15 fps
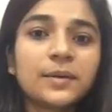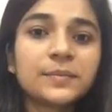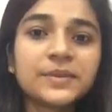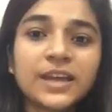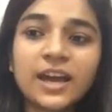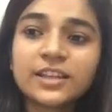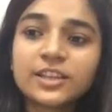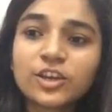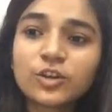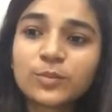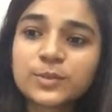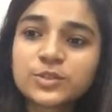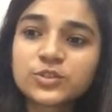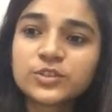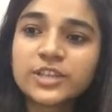अब यहाँ देखो
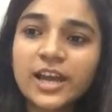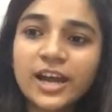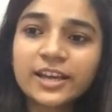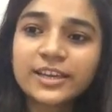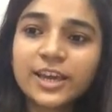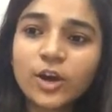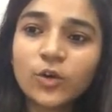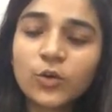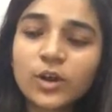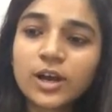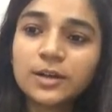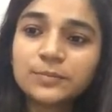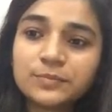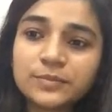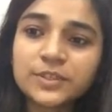बच्चों यहाँ क्या
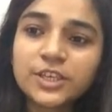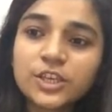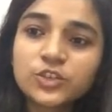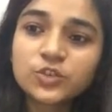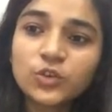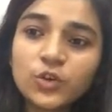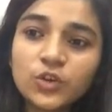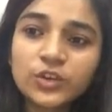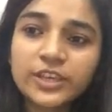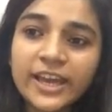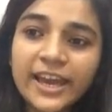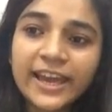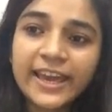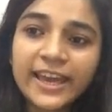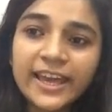होगा ये जो
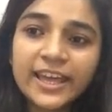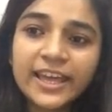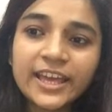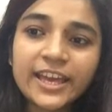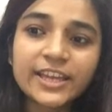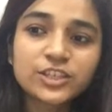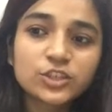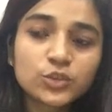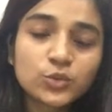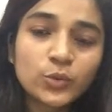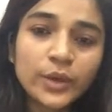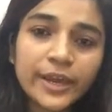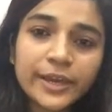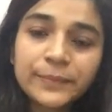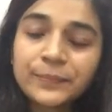क्या है एच
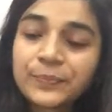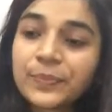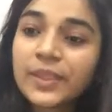टू है